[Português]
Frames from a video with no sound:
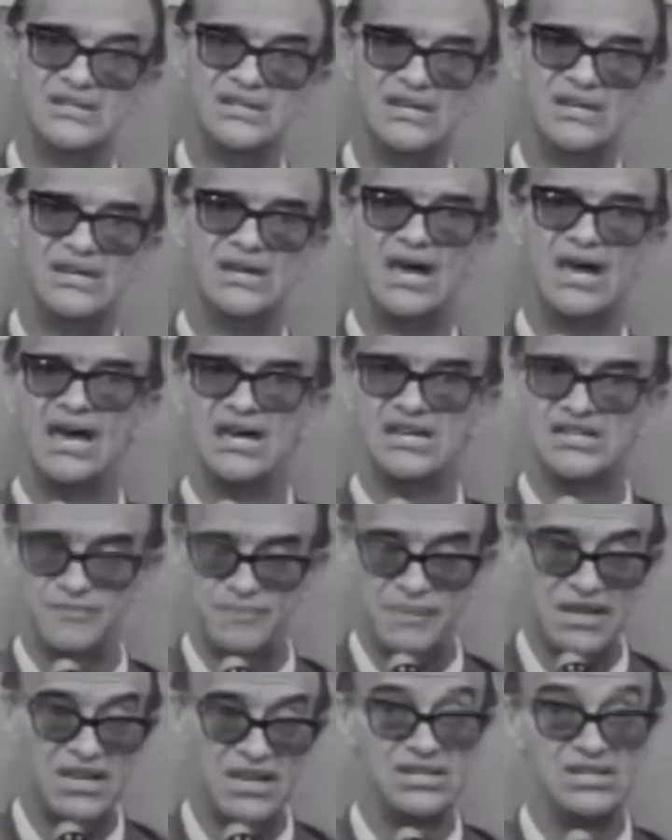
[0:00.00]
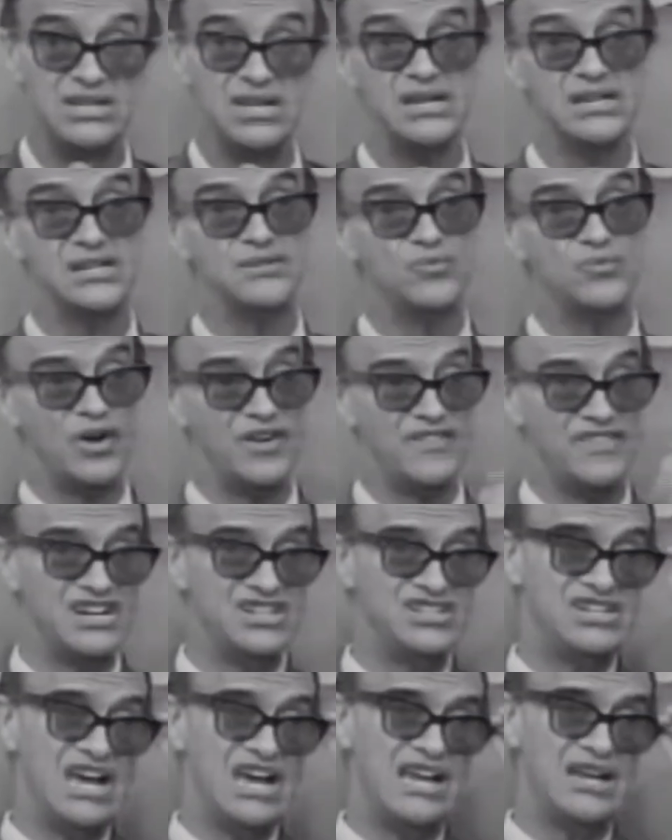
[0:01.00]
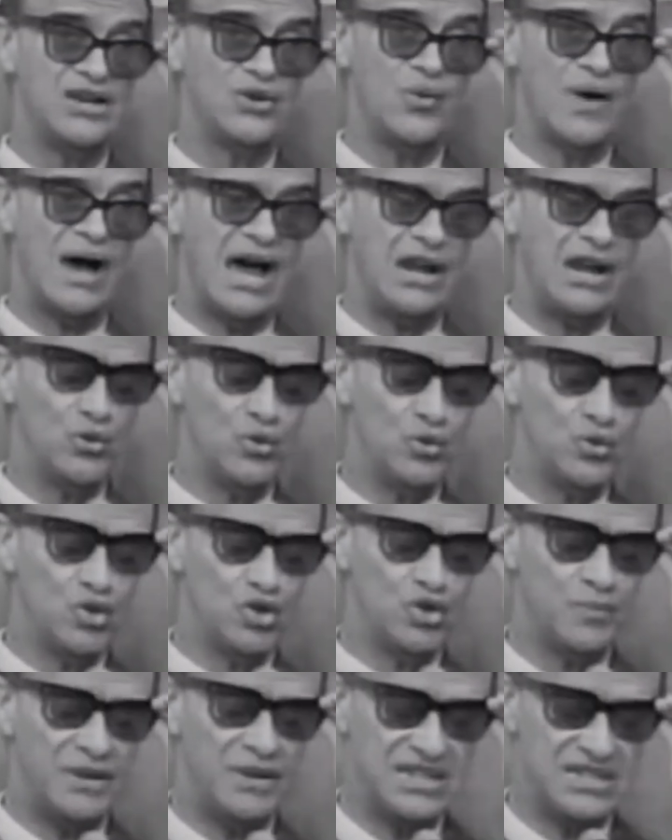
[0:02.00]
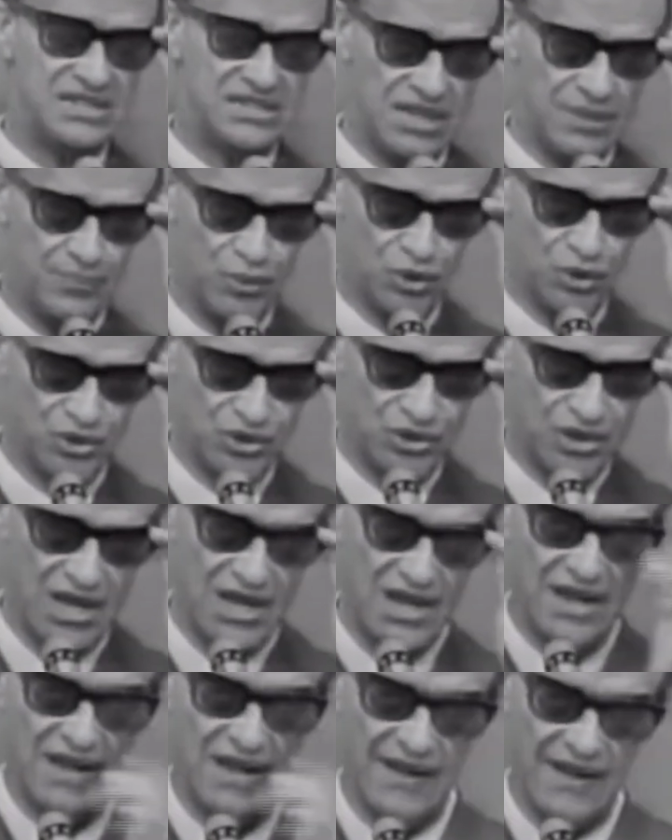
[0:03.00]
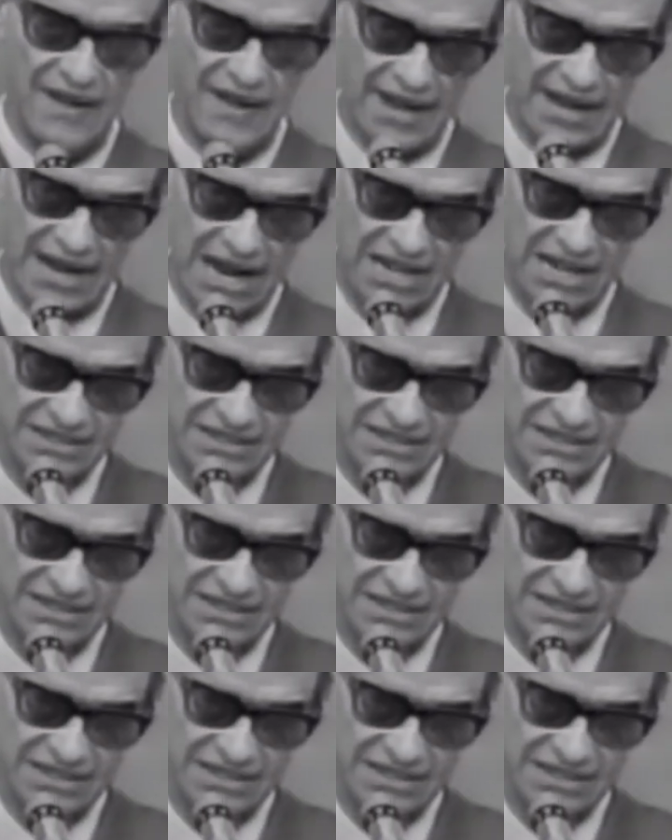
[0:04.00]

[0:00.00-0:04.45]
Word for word: de espiritismo evangélico à luz dos princípios eh,